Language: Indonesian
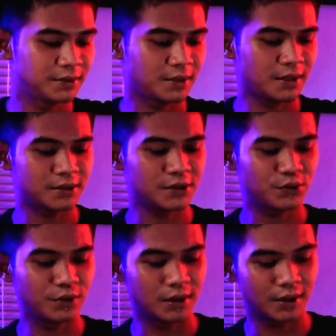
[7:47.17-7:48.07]
Saya rasa
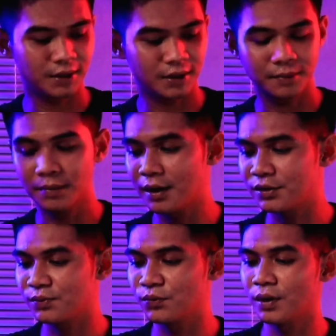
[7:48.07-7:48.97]
sudah kita bahas
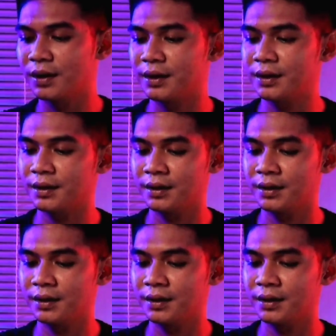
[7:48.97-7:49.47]
semua ini.